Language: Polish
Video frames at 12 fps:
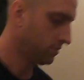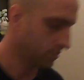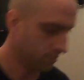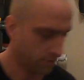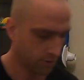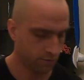
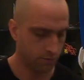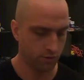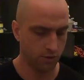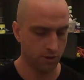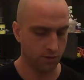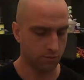Dobra,
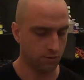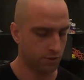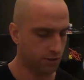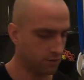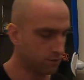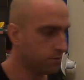odcinamy od
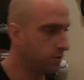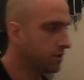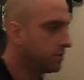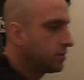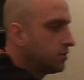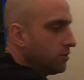razu
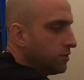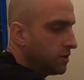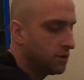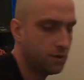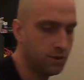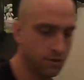zbędny
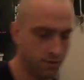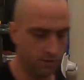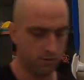koniec.